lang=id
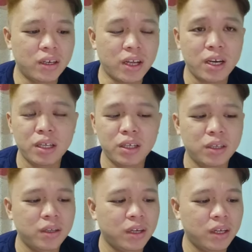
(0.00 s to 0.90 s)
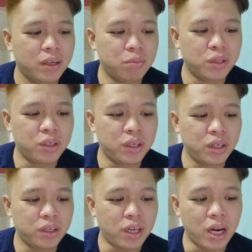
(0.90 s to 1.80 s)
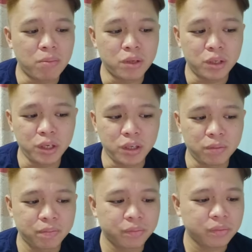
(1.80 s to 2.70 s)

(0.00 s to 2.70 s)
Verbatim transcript: dari Menteri Dalam Negeri